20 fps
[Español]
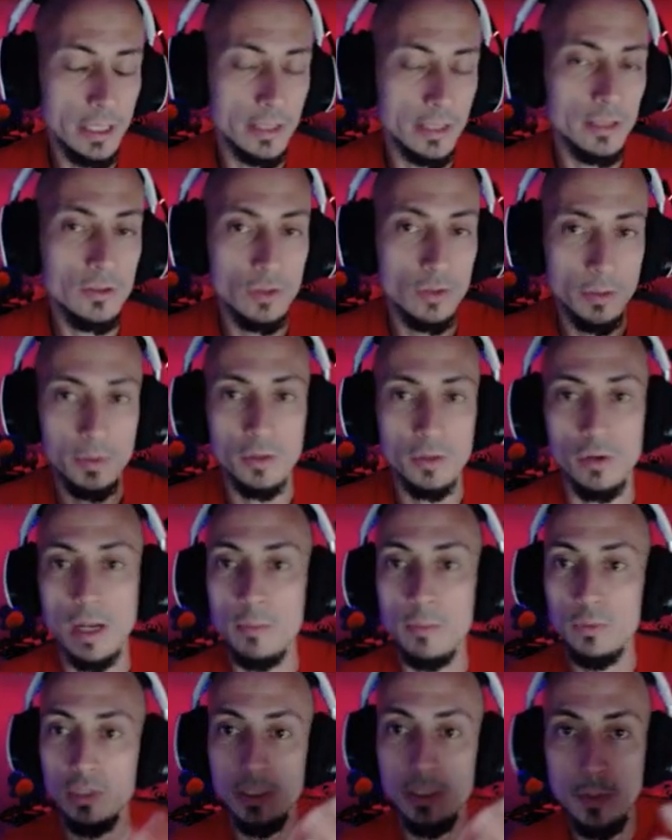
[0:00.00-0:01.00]
De hecho, ha habido la
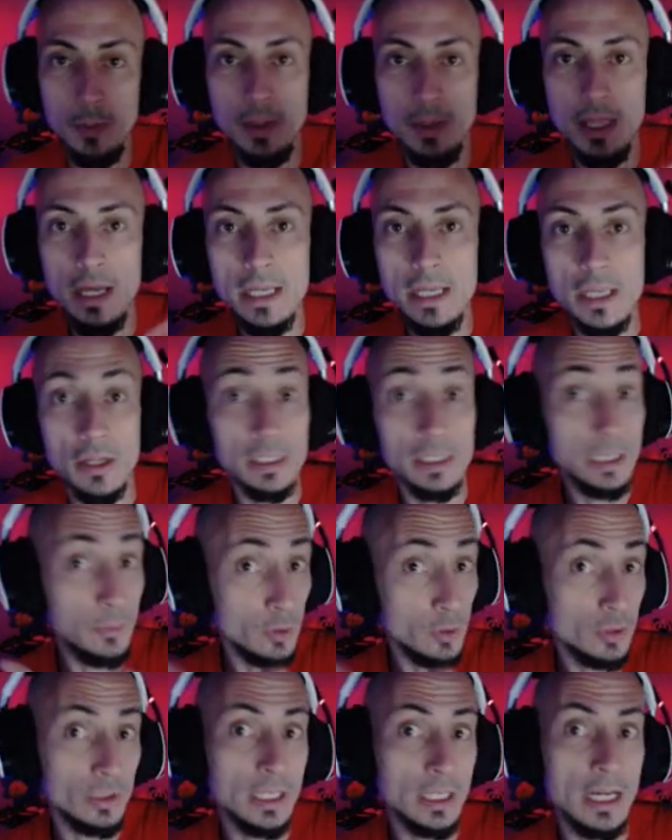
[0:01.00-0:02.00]
mota bóveda y ahora tenemos
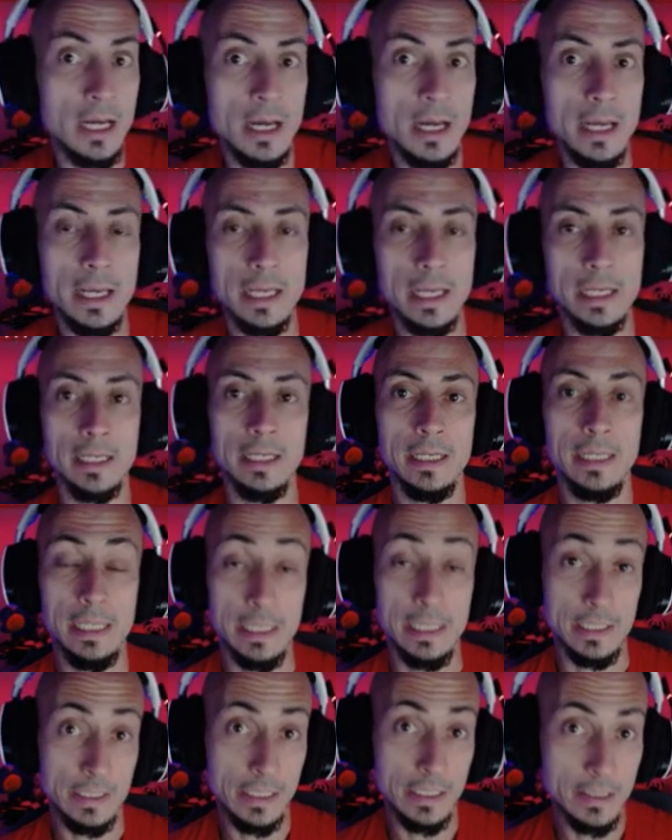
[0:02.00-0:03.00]
otra en
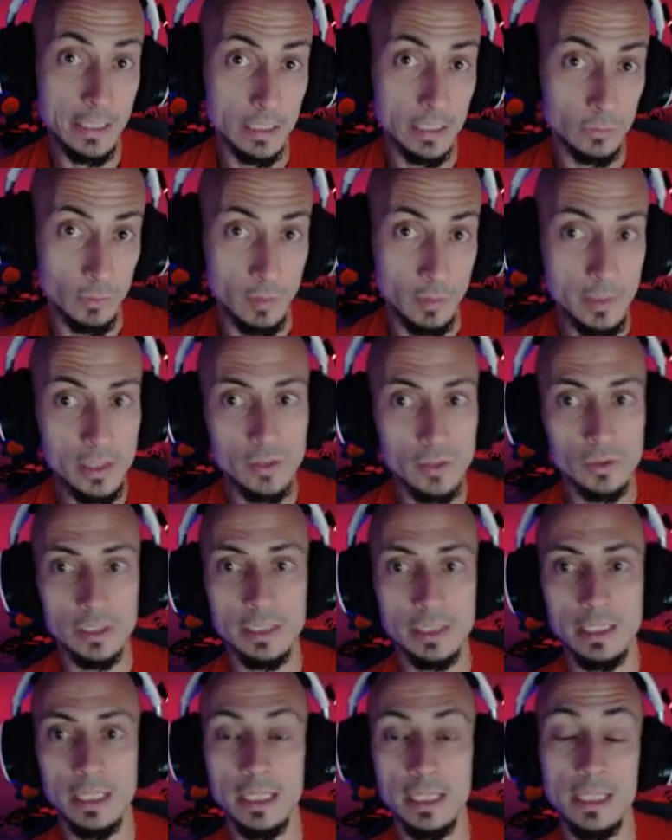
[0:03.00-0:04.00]
estándar actualmente, otra
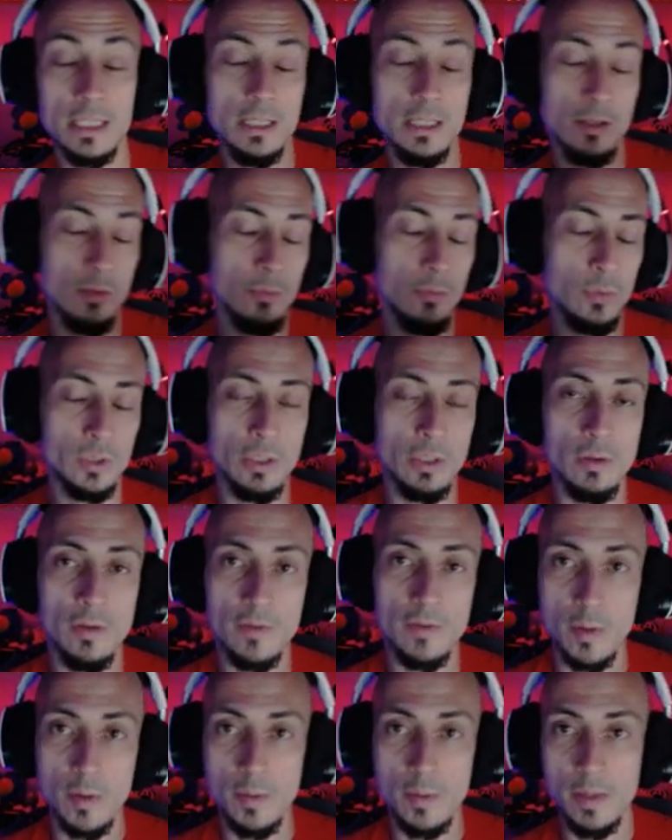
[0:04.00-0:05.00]
tierra que se comporta de una
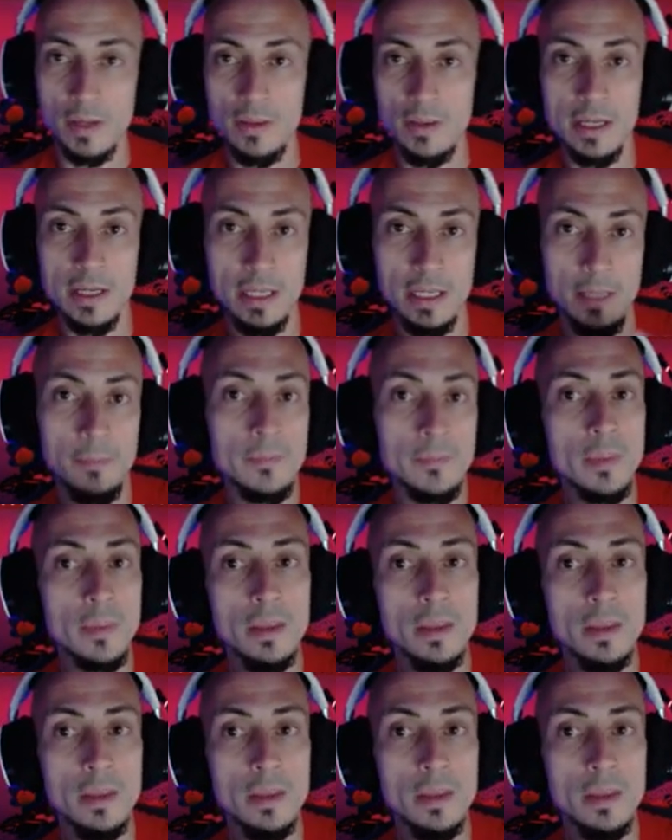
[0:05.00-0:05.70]
forma muy parecida, que